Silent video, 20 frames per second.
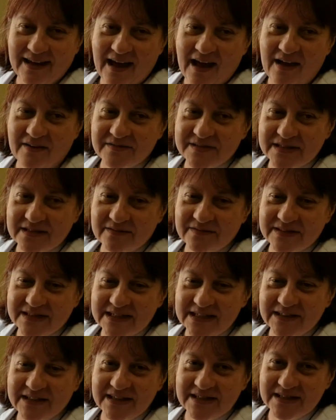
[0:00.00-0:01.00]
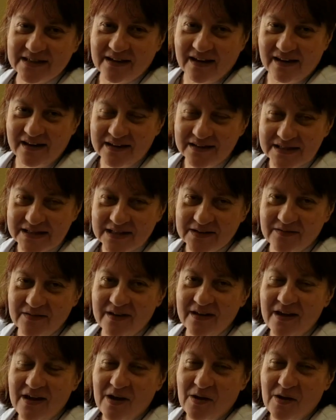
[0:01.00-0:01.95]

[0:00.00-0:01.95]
А, а... в центре Соколинского